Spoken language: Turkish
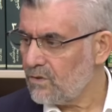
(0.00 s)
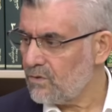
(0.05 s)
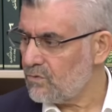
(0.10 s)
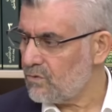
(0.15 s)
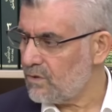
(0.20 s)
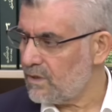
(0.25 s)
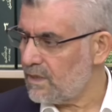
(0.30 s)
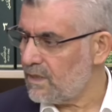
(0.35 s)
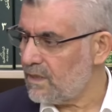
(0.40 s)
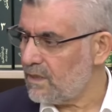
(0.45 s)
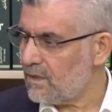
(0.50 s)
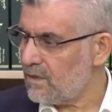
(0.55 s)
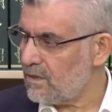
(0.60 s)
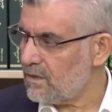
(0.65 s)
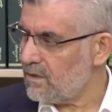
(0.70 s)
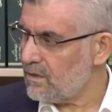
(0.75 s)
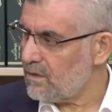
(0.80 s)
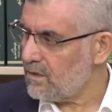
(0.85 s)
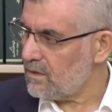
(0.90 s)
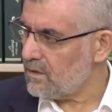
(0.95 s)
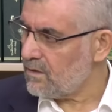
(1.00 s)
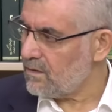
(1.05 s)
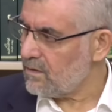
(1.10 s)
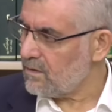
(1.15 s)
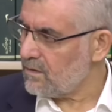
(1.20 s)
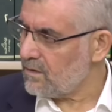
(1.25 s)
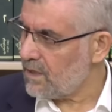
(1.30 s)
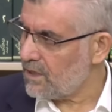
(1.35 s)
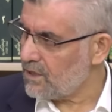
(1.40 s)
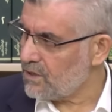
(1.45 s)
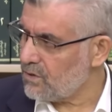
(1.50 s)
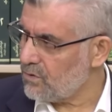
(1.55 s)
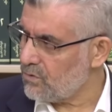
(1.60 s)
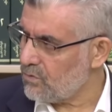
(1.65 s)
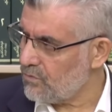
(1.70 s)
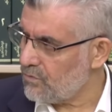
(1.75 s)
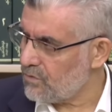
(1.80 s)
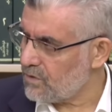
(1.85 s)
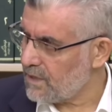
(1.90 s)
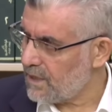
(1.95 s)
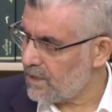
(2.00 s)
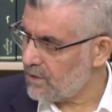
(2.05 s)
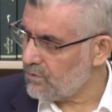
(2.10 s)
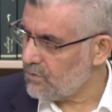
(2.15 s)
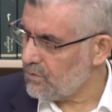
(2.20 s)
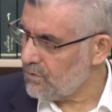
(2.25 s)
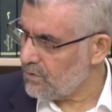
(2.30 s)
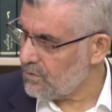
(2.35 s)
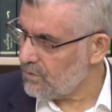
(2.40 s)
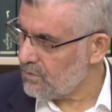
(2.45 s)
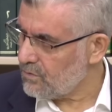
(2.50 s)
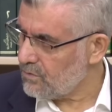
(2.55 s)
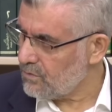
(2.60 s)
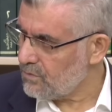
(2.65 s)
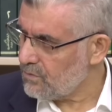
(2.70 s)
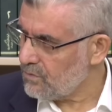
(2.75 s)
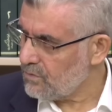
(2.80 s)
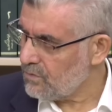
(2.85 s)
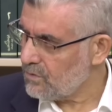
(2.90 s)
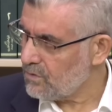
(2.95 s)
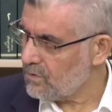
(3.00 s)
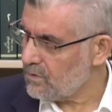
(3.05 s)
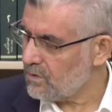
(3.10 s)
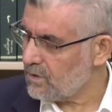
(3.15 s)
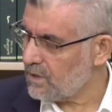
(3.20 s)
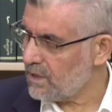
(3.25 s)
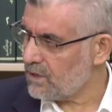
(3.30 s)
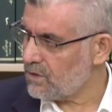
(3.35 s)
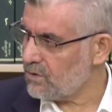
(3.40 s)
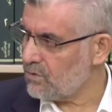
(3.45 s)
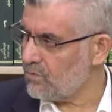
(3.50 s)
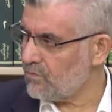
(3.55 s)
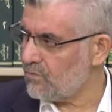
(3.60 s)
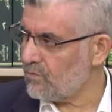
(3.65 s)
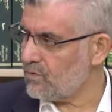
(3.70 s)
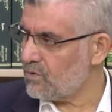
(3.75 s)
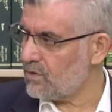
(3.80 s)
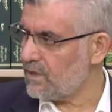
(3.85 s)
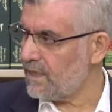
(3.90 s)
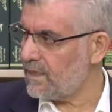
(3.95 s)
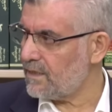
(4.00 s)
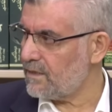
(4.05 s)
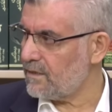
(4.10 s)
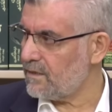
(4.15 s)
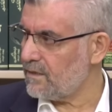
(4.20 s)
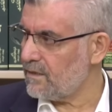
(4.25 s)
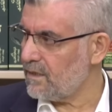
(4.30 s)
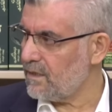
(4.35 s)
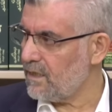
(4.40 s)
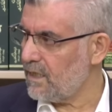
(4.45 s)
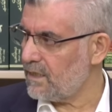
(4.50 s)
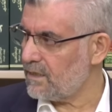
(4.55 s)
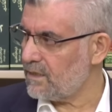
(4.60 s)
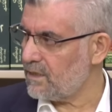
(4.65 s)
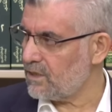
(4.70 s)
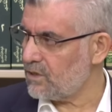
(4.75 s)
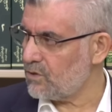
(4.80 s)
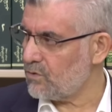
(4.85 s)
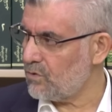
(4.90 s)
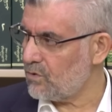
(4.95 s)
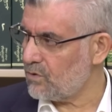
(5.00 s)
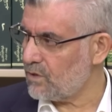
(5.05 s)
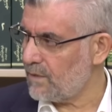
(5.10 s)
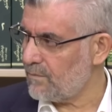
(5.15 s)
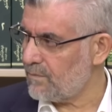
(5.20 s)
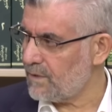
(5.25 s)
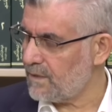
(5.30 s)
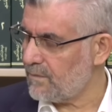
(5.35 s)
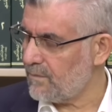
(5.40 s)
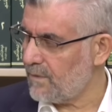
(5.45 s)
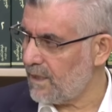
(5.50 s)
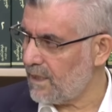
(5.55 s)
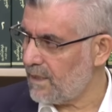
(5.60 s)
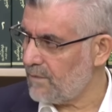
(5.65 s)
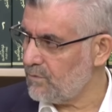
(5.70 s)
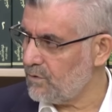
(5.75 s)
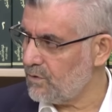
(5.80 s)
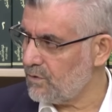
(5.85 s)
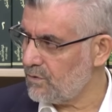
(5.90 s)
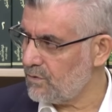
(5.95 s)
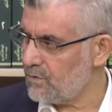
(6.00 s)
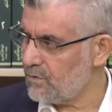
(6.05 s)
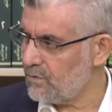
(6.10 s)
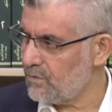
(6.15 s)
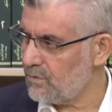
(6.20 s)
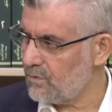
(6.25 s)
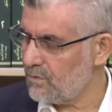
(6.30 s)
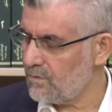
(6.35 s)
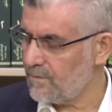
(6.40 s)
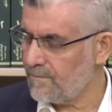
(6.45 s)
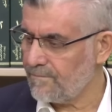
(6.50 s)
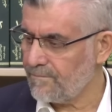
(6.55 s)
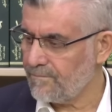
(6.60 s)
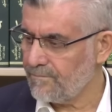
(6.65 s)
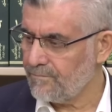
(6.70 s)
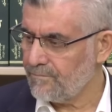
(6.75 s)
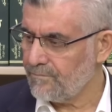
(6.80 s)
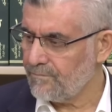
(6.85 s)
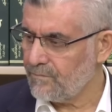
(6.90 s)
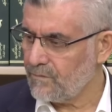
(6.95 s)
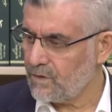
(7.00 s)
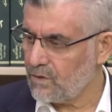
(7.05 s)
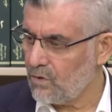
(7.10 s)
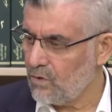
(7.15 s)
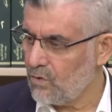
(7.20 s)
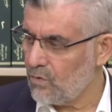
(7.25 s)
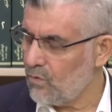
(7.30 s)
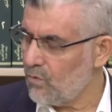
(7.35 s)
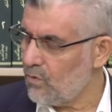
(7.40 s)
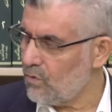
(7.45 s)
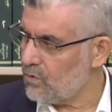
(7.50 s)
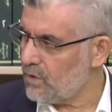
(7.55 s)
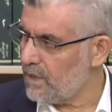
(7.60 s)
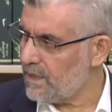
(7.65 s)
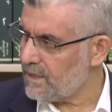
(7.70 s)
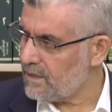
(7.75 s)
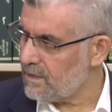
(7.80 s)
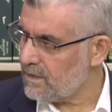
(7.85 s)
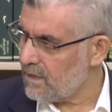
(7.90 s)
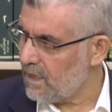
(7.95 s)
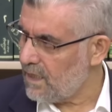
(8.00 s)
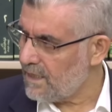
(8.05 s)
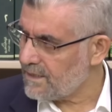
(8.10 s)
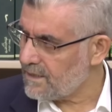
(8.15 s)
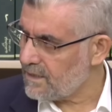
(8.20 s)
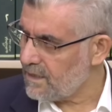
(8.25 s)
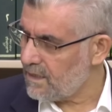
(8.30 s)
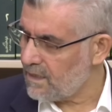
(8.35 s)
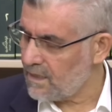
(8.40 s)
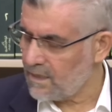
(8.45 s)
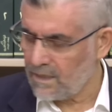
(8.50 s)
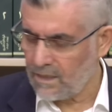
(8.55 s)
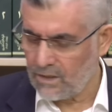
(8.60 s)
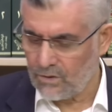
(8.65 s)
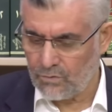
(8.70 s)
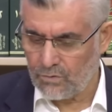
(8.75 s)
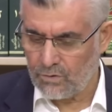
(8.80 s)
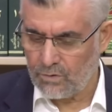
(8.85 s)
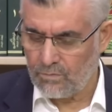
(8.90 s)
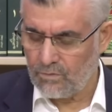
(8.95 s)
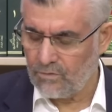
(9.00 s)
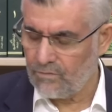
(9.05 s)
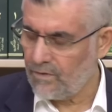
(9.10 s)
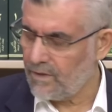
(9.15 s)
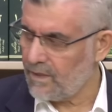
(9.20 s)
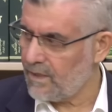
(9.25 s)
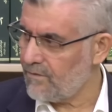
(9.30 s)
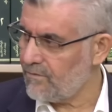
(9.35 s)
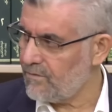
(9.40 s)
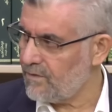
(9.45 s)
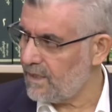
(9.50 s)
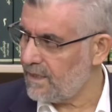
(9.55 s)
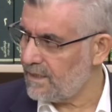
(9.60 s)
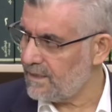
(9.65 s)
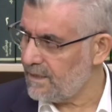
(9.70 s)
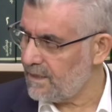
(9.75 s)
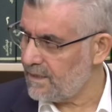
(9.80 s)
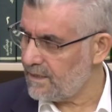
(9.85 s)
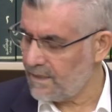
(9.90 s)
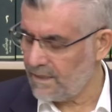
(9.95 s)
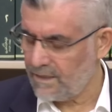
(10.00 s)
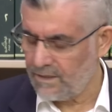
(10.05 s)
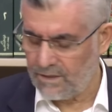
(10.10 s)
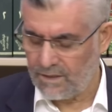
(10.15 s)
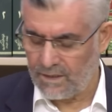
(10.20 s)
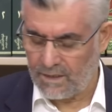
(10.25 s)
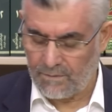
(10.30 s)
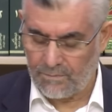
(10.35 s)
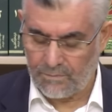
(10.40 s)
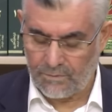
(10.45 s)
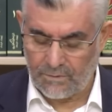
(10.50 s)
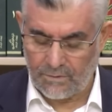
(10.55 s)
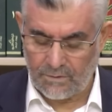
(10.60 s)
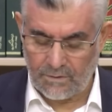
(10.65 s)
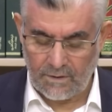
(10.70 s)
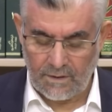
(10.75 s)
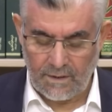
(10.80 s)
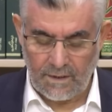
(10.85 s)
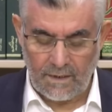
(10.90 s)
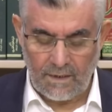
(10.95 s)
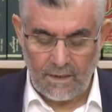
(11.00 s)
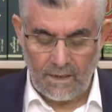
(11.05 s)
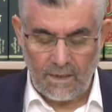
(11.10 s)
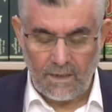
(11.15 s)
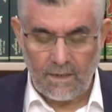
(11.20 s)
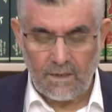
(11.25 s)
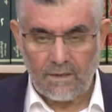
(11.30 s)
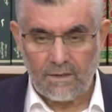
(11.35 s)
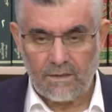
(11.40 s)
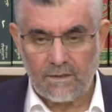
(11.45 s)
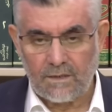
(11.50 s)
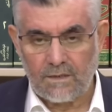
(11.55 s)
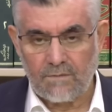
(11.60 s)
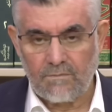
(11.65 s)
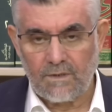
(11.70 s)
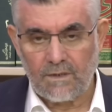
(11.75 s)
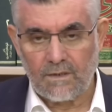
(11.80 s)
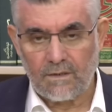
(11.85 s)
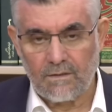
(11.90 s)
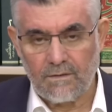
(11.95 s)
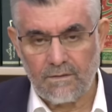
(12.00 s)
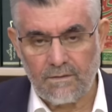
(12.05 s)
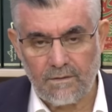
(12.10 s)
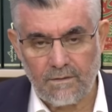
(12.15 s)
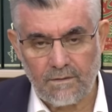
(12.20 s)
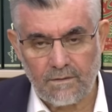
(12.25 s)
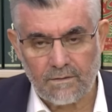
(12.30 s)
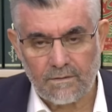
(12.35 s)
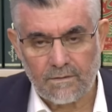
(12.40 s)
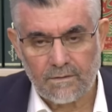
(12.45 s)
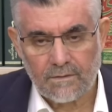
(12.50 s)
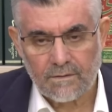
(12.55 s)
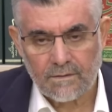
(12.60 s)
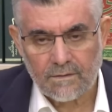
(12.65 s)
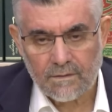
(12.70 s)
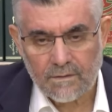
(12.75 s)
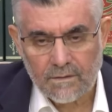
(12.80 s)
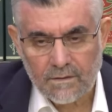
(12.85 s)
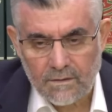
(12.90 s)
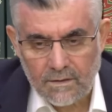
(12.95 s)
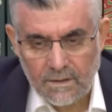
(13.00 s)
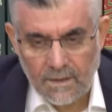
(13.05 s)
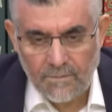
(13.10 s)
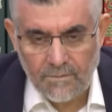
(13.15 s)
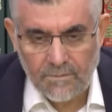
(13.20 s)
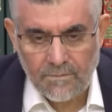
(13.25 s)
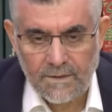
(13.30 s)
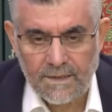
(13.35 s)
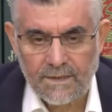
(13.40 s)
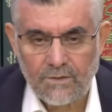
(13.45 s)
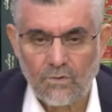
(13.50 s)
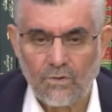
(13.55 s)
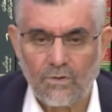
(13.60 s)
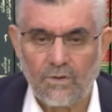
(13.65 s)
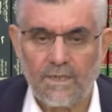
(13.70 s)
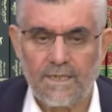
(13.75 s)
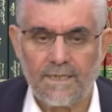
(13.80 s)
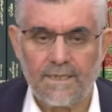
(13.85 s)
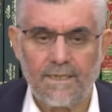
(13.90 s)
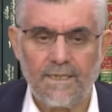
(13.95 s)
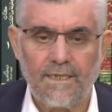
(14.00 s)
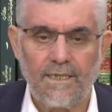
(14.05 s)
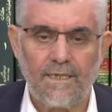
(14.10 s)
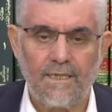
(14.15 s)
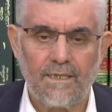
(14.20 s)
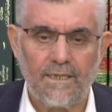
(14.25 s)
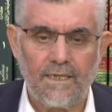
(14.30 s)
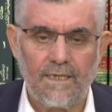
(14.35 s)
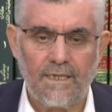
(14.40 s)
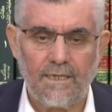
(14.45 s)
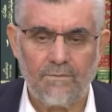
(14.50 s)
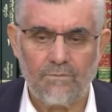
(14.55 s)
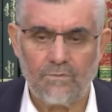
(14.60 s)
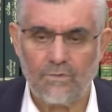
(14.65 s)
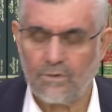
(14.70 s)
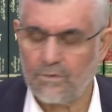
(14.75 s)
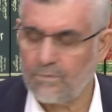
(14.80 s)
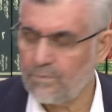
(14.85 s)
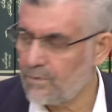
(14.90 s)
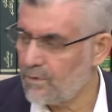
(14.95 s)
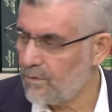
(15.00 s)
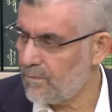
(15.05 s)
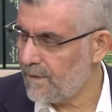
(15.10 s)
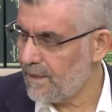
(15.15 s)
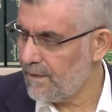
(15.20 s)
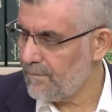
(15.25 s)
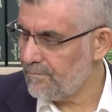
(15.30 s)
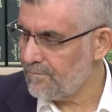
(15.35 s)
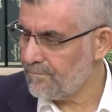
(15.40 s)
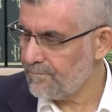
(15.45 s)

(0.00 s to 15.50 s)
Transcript: Çünkü yaşlı nüfus artıyor. Yaşlı nüfustan artık sigorta primi alamıyorsunuz. Onların hastalıkları şu bu falan filan derken şey yapıyor. Şimdi tabii bir de onlar da en büyük problem